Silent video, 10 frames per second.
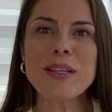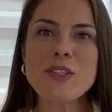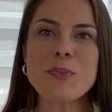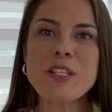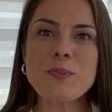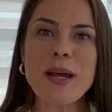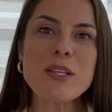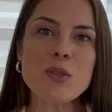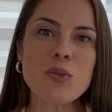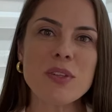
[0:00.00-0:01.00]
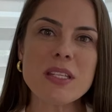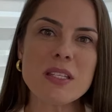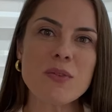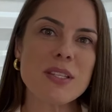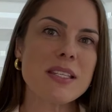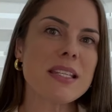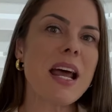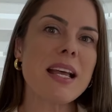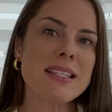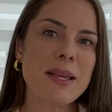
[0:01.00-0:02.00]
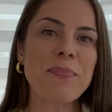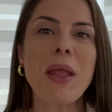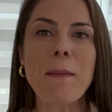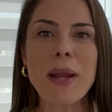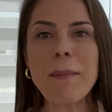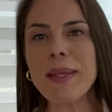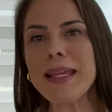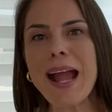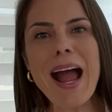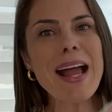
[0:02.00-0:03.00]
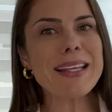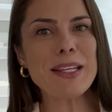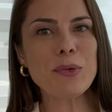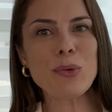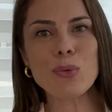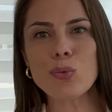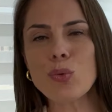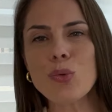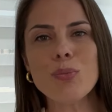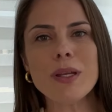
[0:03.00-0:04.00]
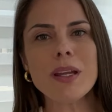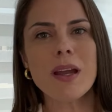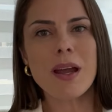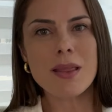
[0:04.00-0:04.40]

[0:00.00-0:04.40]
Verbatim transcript: das principais dúvidas que vocês trazem para mim aqui no YouTube,